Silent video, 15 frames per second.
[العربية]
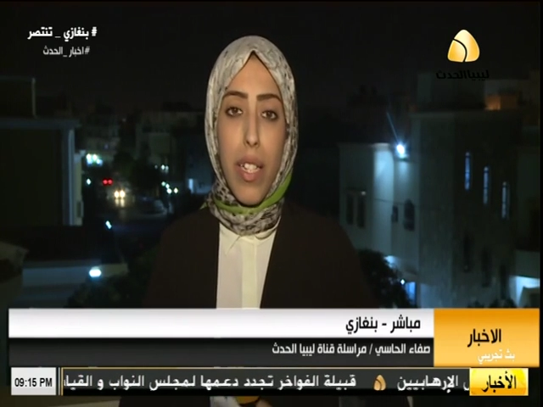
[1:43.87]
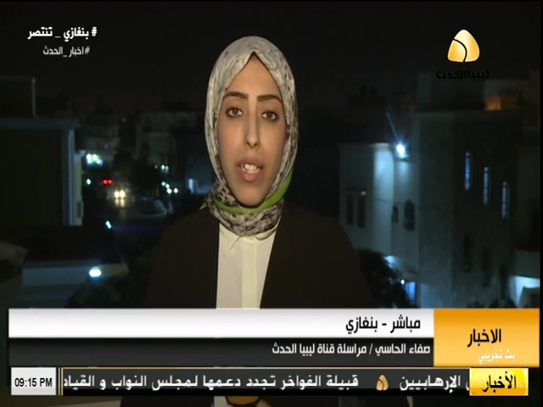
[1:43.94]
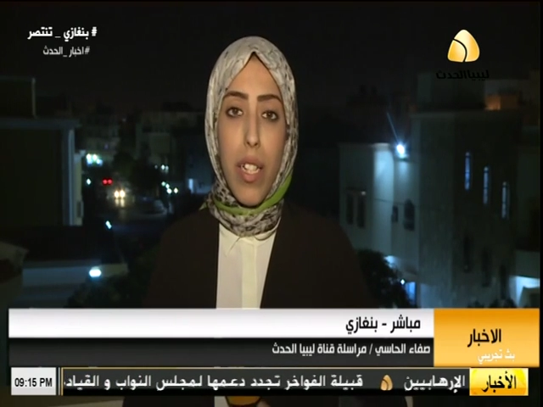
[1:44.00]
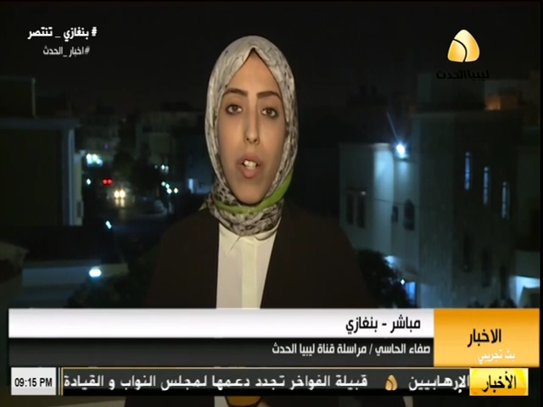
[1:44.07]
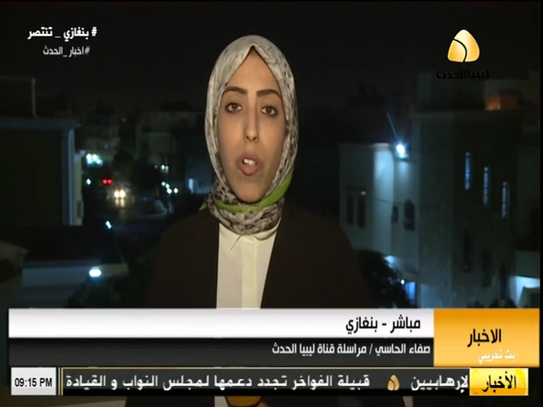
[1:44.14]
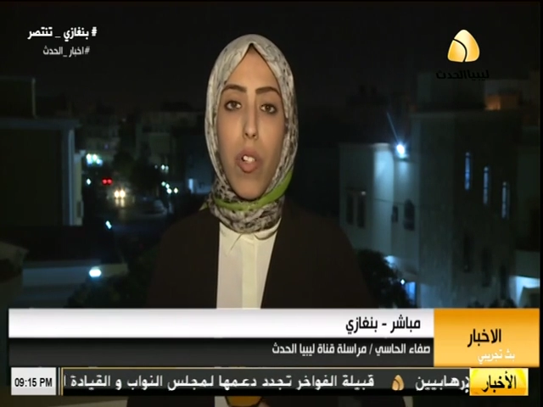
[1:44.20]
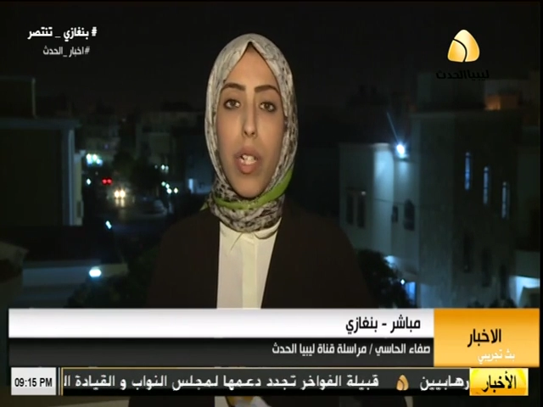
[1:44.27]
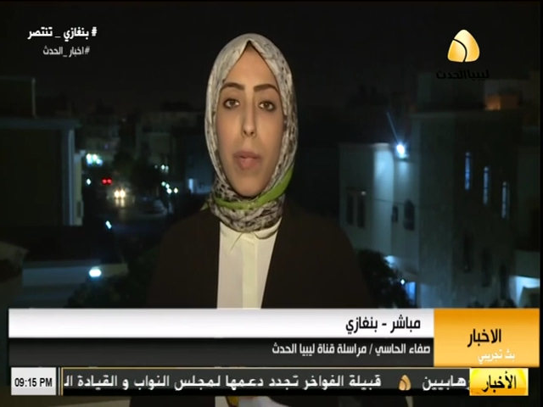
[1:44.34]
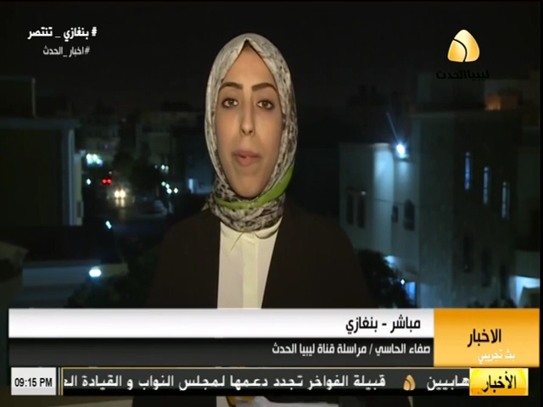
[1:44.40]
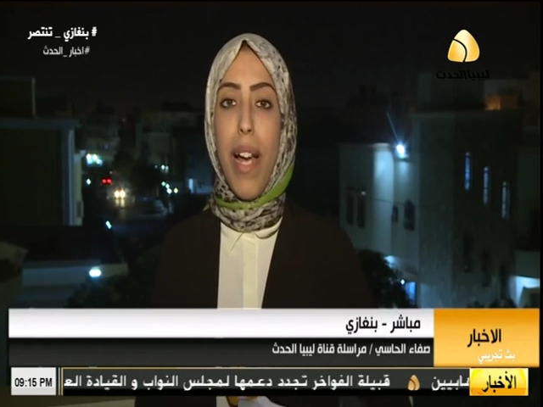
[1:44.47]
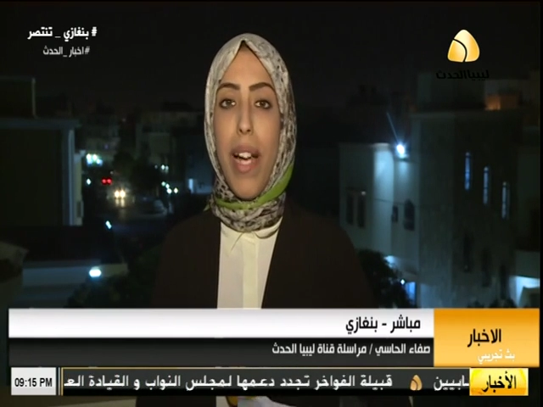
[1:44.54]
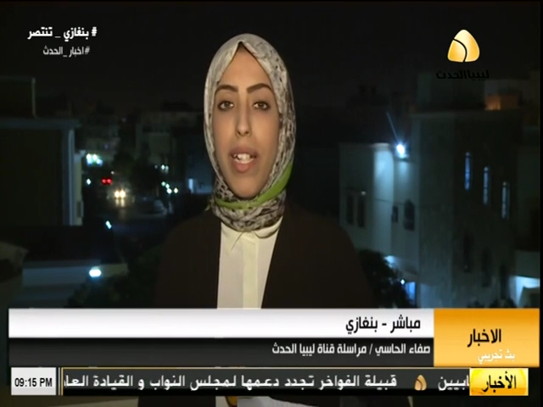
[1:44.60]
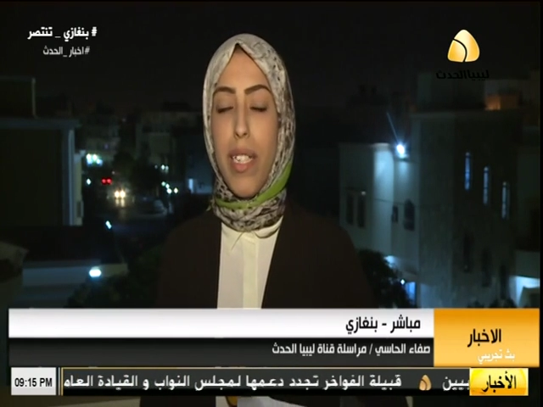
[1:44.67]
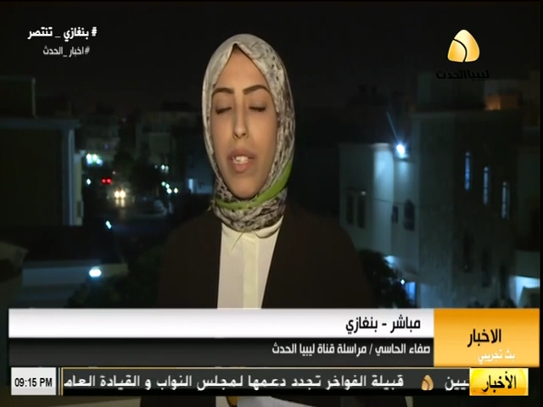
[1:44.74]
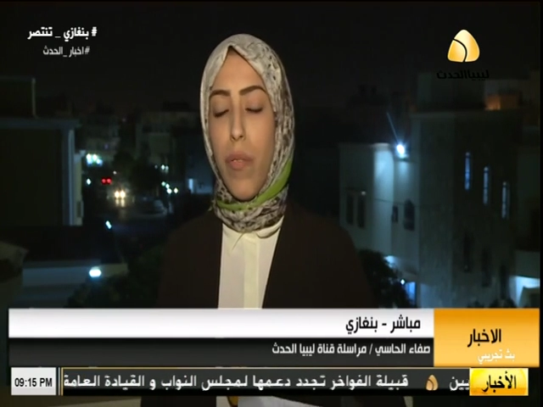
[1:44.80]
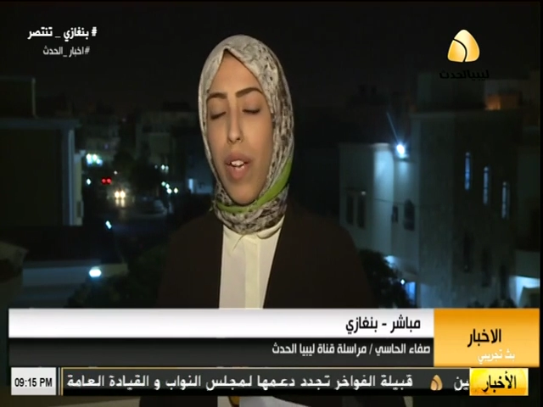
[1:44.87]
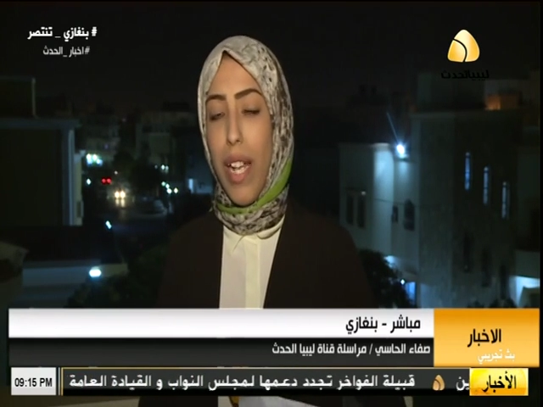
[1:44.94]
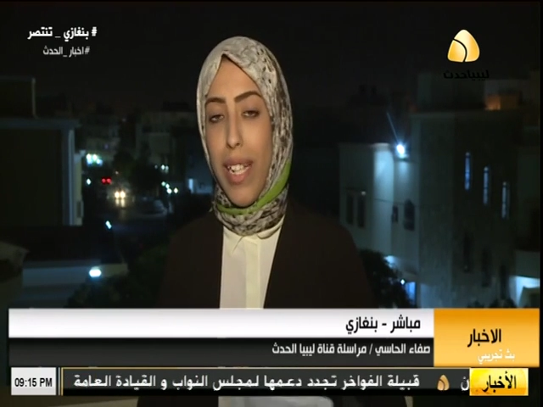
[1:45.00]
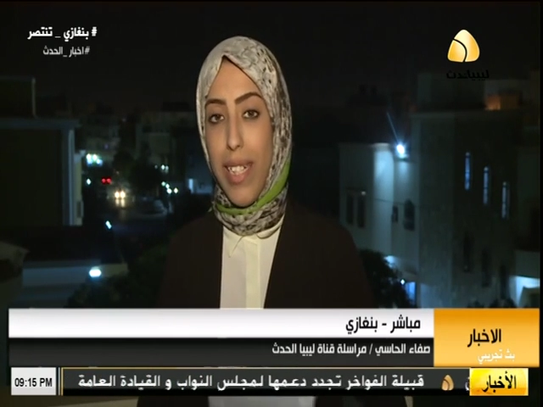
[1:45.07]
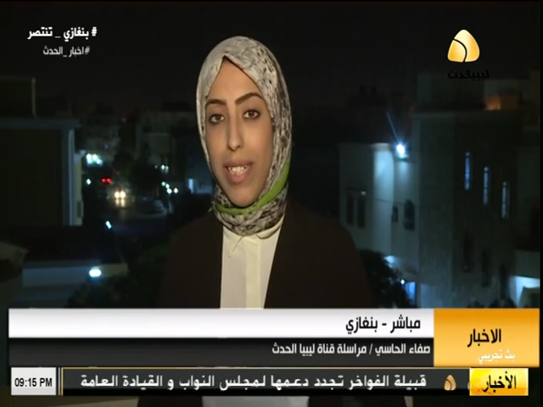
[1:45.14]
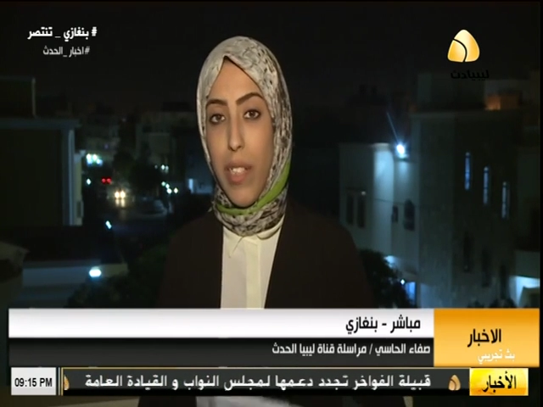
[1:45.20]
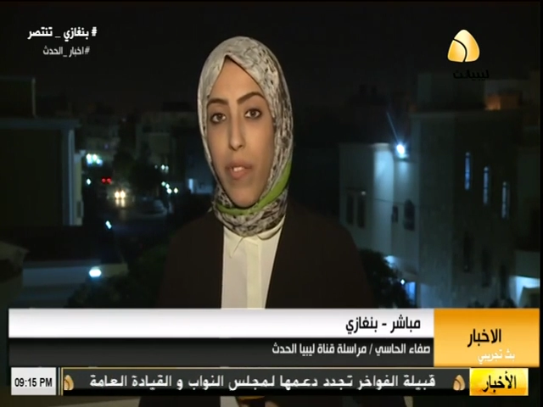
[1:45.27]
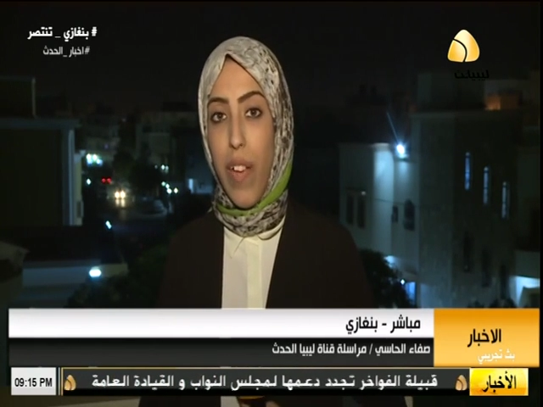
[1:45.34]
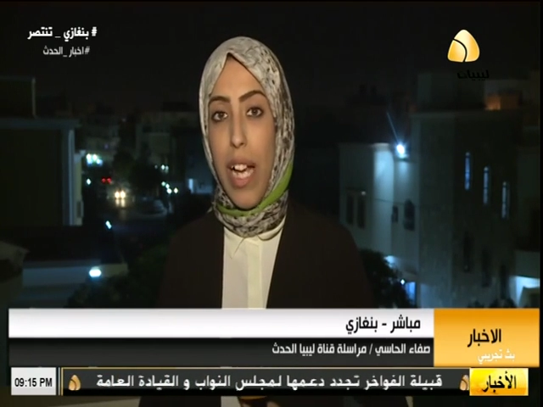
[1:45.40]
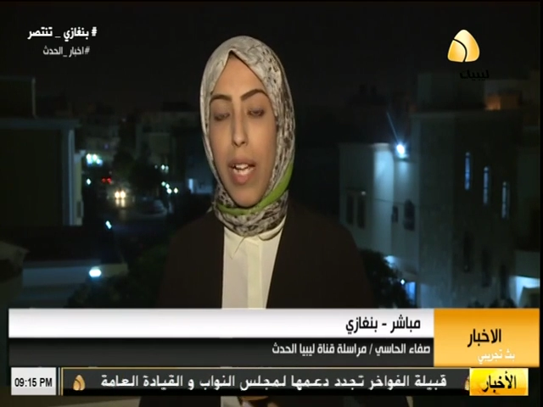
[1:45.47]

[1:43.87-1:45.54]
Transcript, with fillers: أيضا أقيم احتفال